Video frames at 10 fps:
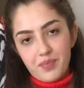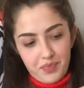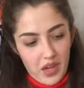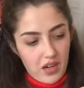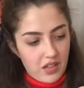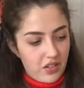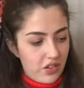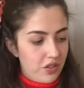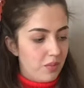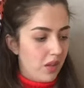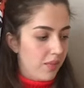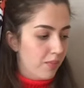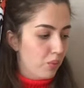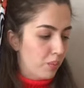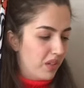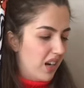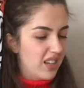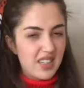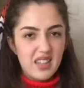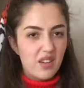arkadaşımla.
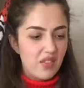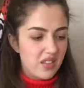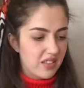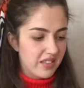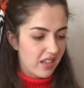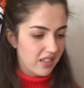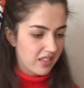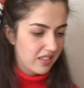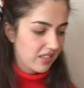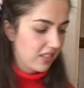Popülerlik kafalarındaydık.